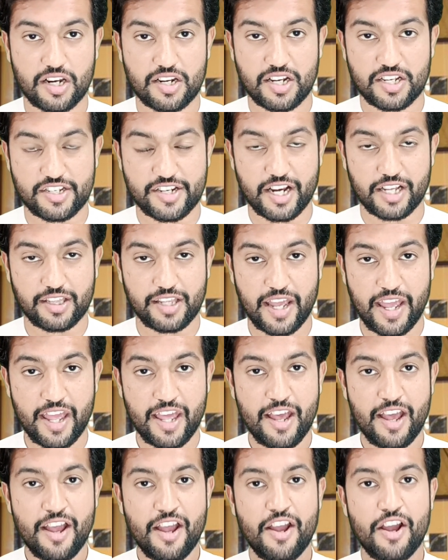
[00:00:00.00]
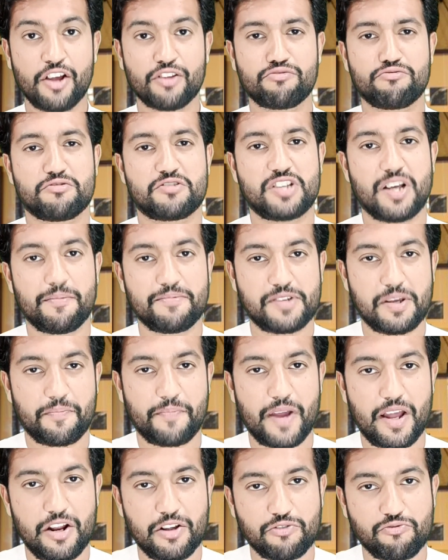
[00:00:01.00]
करना चाहते हैं तो सबसे
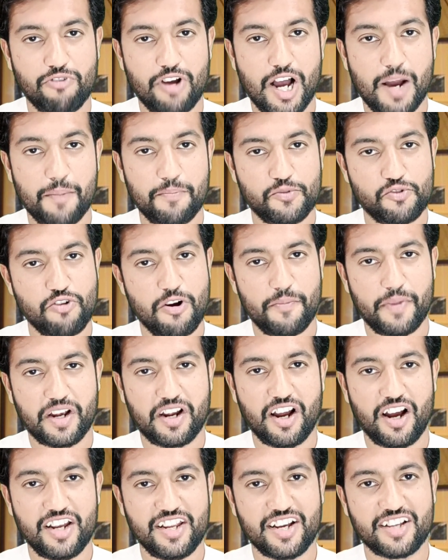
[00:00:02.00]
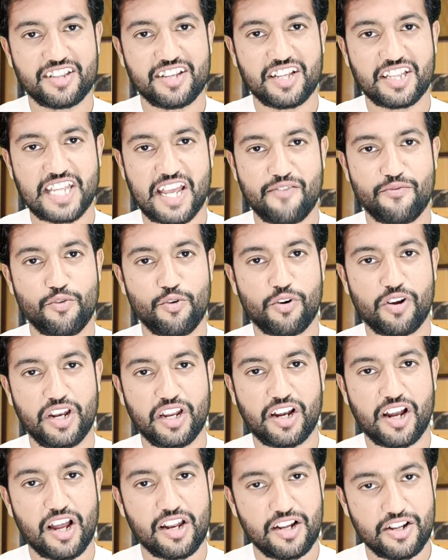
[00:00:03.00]
पहले तो आप जो हमें गालियाँ देते हैं वो
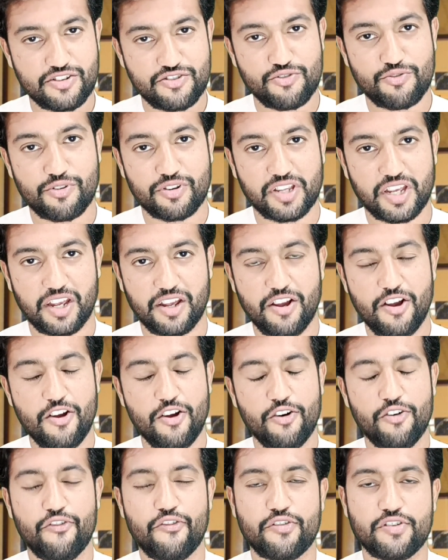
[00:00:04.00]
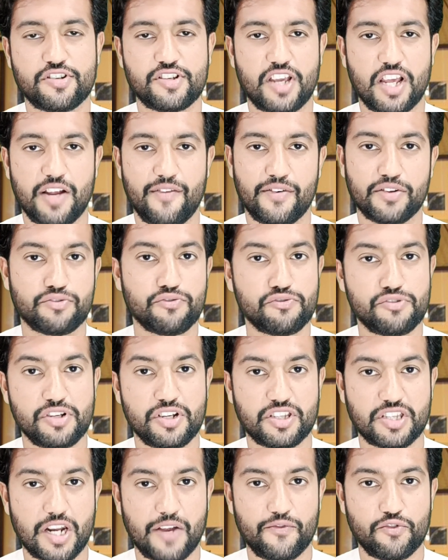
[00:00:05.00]
निकालना छोड़ दें और इसके अलावा
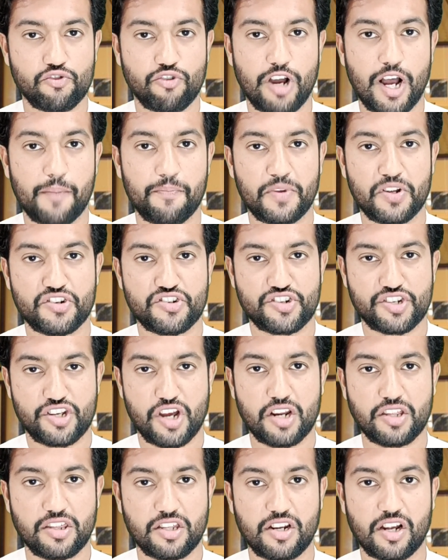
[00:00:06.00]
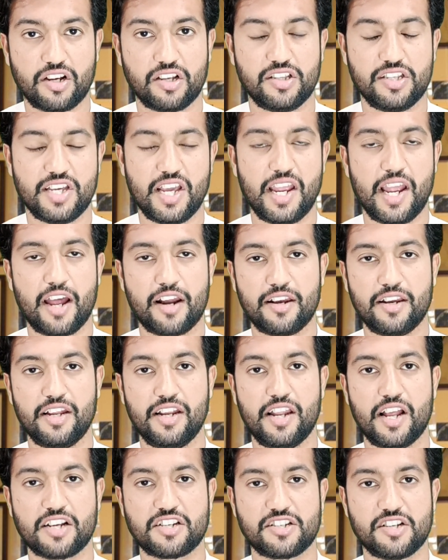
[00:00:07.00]
दूसरी तरफ जो आपने शर्त रख दी है अर्ली
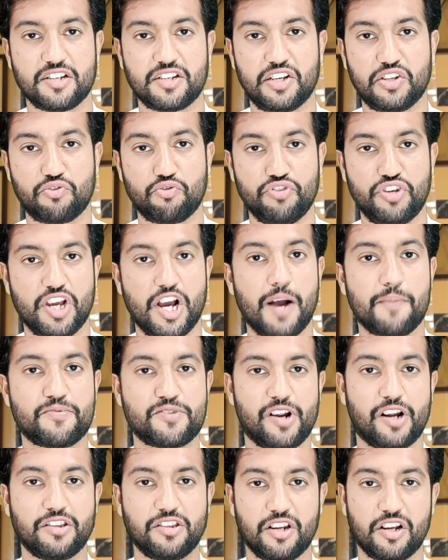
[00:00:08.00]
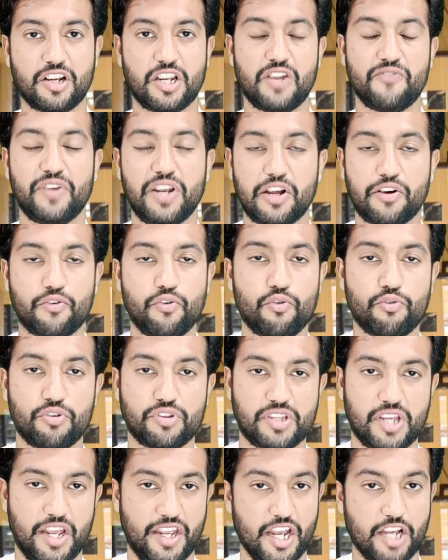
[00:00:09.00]
इलेक्शन की तो ये आप शर्त रखने वाले कौन
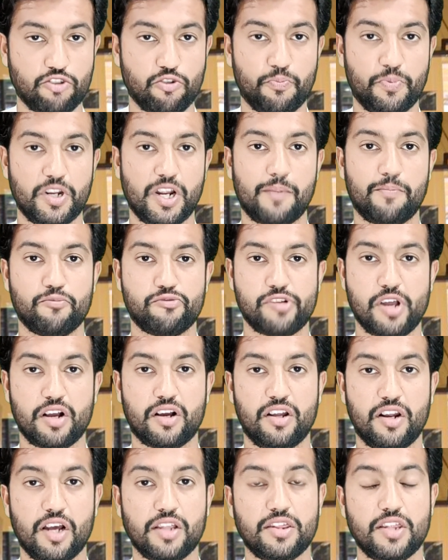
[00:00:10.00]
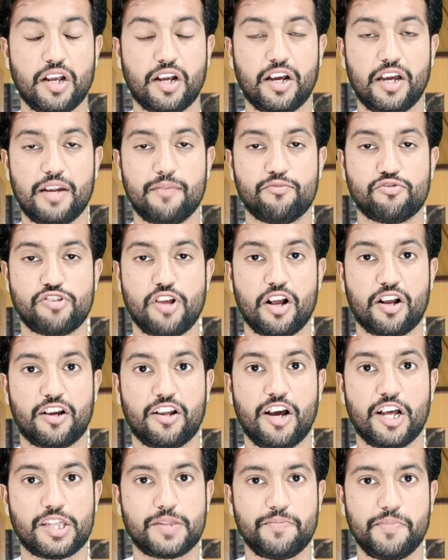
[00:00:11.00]
होते हैं या तो फिर आप मुजात ना करें
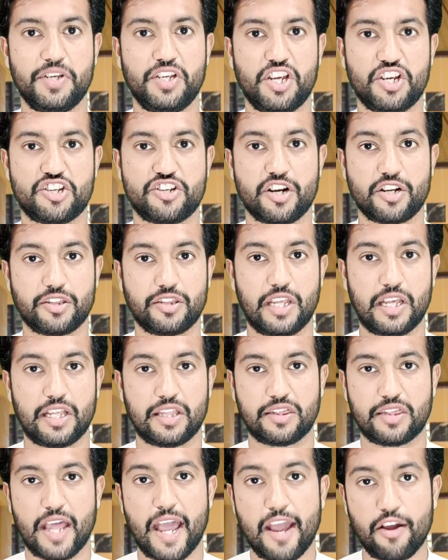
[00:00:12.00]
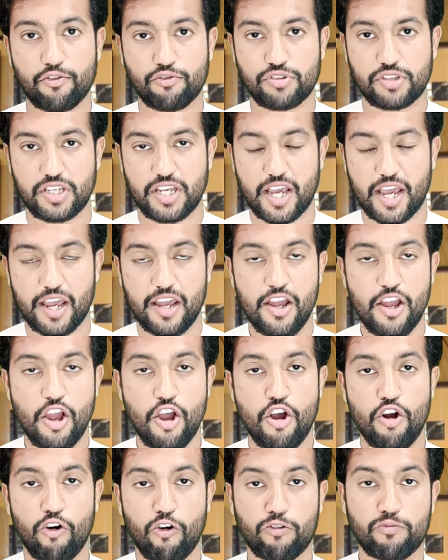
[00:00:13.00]
मुजाकरात में ये शर्तें तय होती है
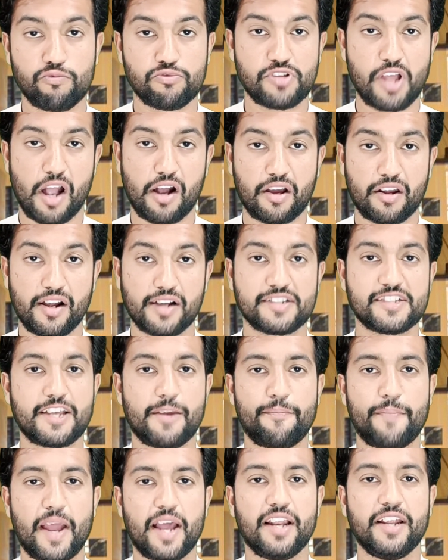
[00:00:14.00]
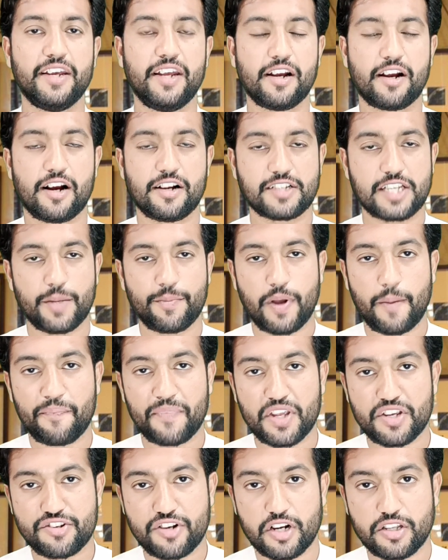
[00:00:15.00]
और मुजाकरात से पहले ये खान साहब
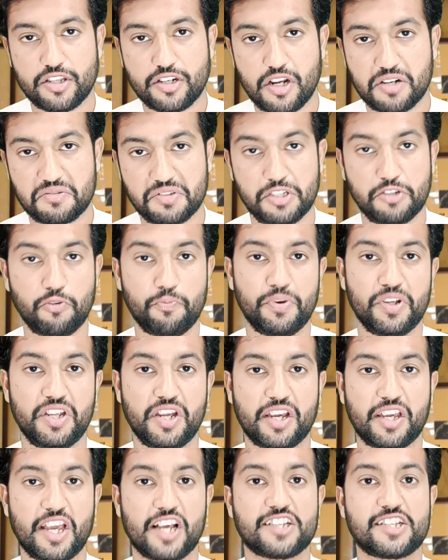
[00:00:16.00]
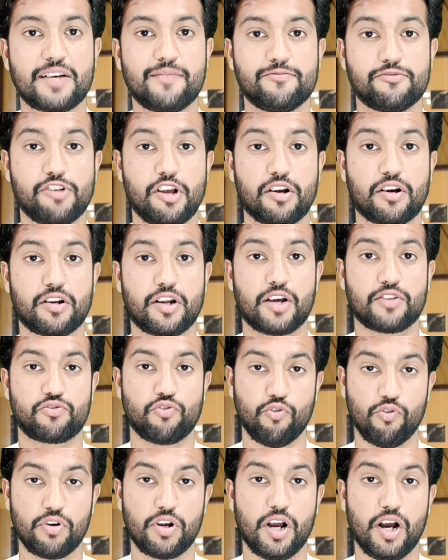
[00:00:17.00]
आपने शर्त रख दी तो फिर ये कैसा मुजाकरात
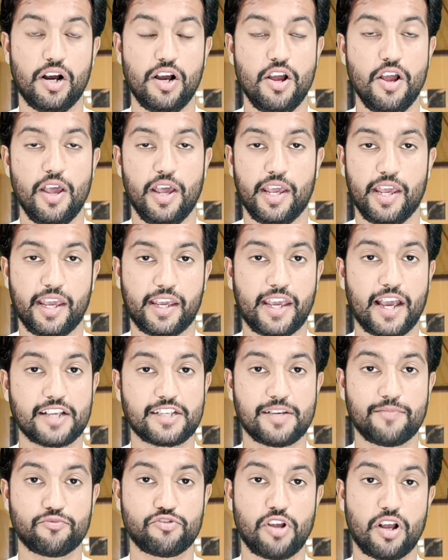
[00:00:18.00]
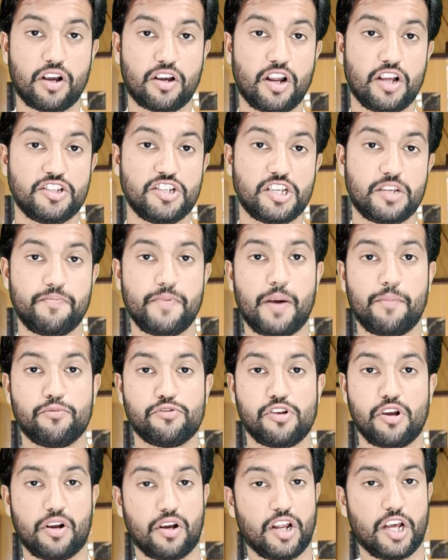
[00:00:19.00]
होगा एक ऐसा मुजाकर जिसमें आप
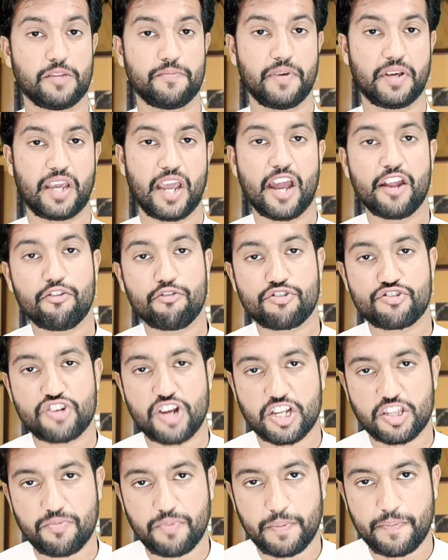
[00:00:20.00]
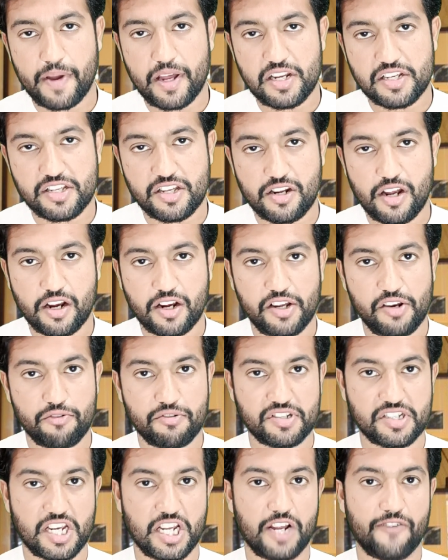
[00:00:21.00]
मुजाकर भी कह रहे हैं और शर्त भी पहले से रख लें
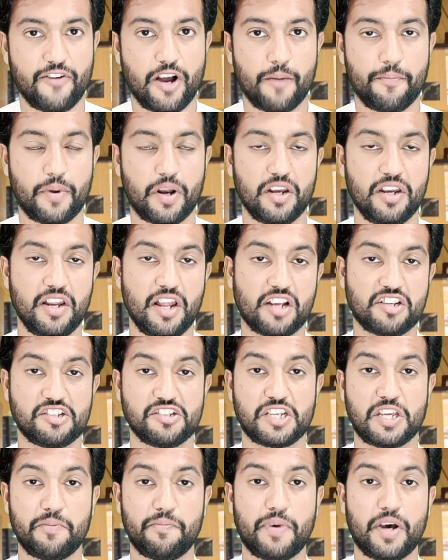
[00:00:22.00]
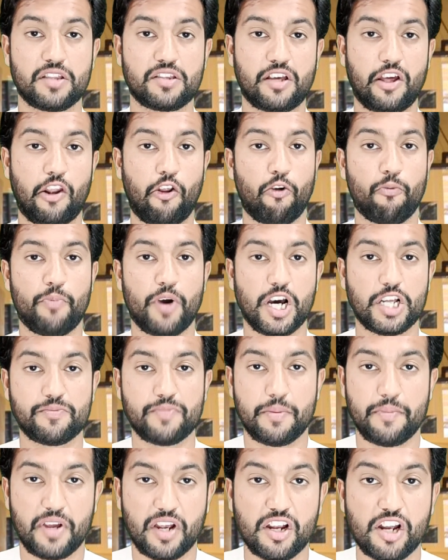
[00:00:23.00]
और इसके अलावा आप अर्ली इलेक्शन की बात करें और बाद
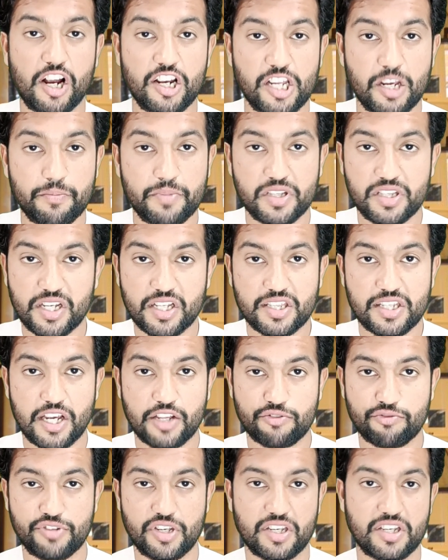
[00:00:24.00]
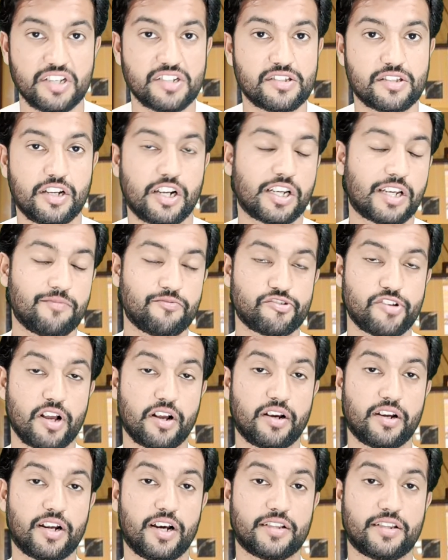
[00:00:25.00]
में हमें गालियाँ भी देते हैं तो ये किस तरह के
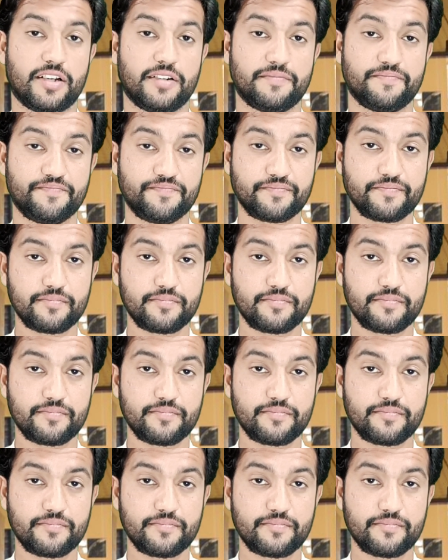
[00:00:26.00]
मुजाकरात हैं